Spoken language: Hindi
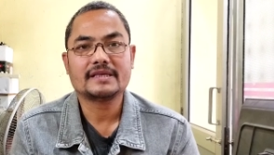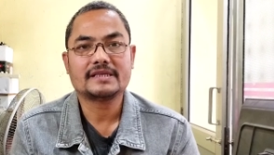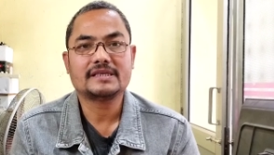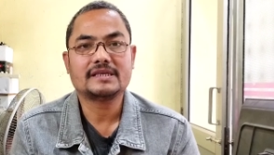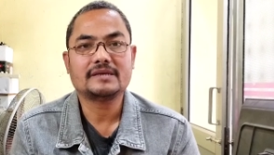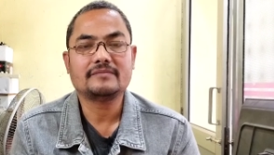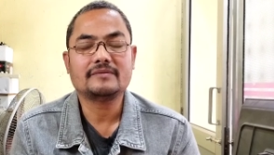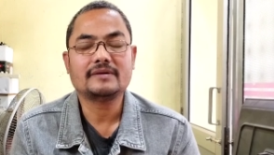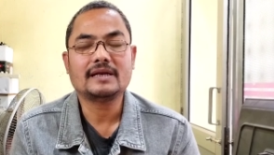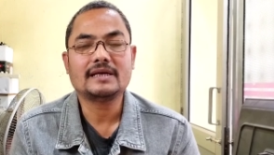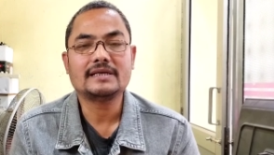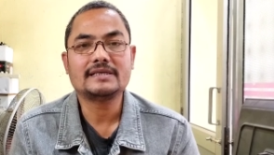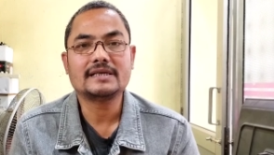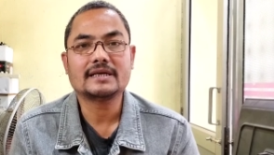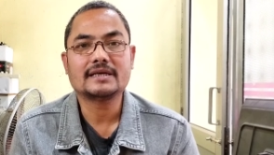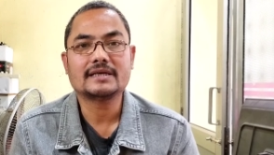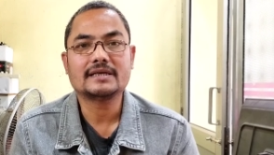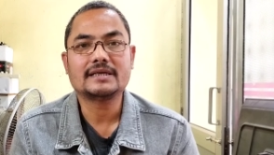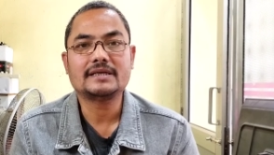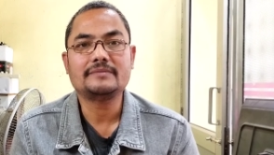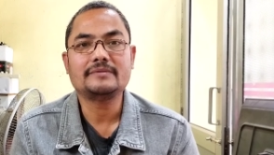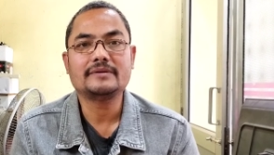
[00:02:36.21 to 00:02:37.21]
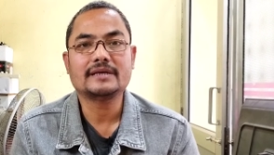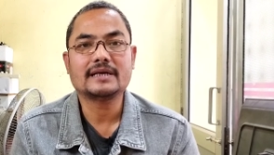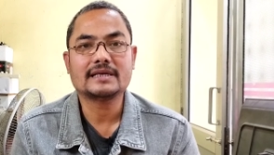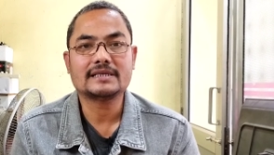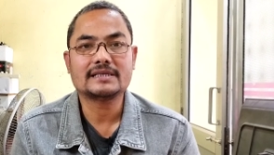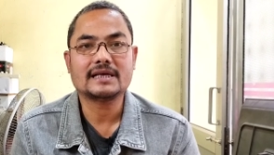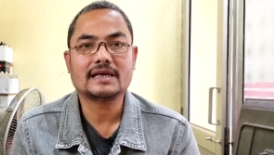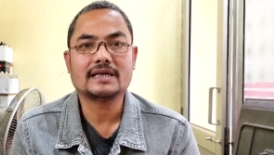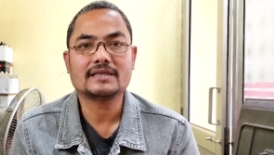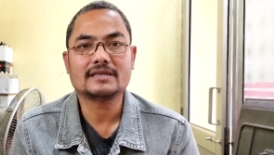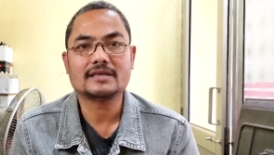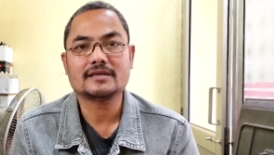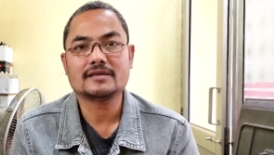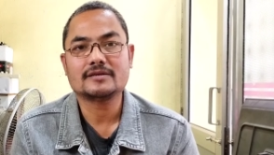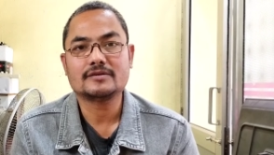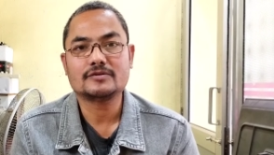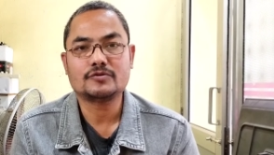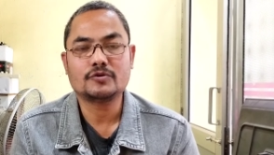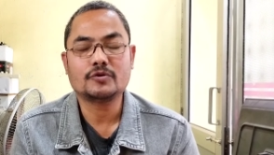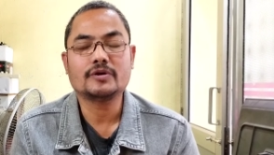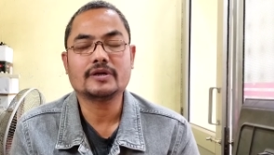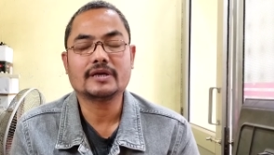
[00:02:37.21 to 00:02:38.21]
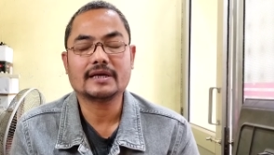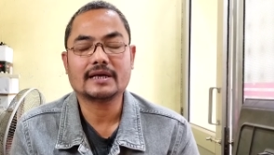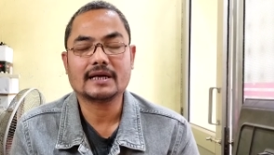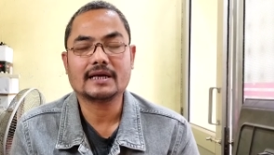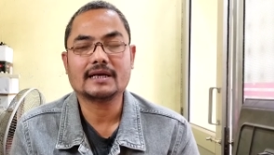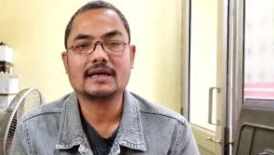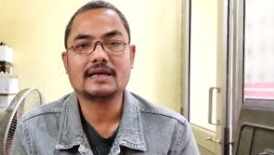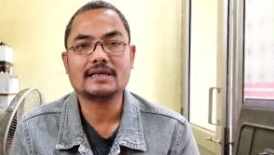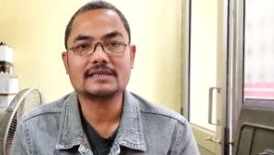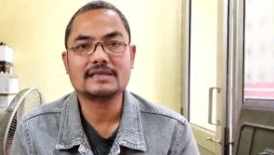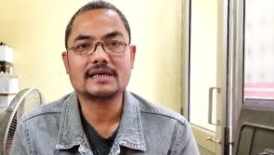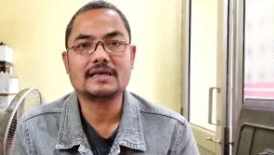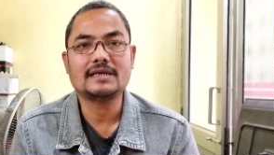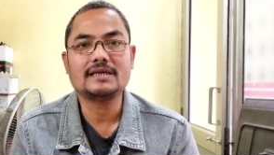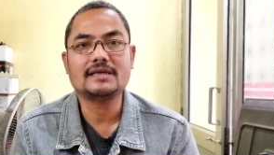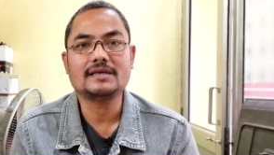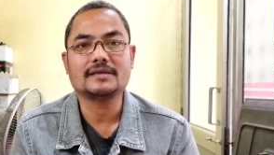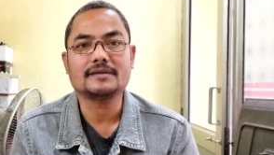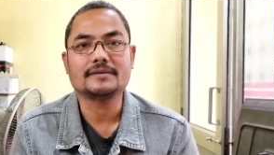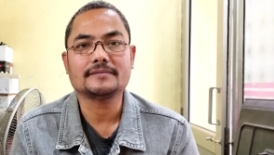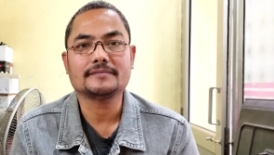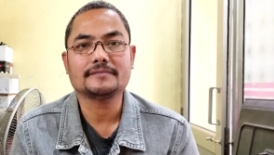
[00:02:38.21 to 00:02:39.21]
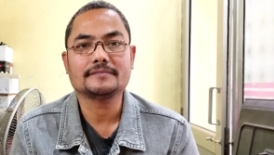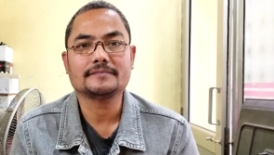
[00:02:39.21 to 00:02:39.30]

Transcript: स्टेबलाइज़र टीवी का साथ जोड़ के रखना चाहिए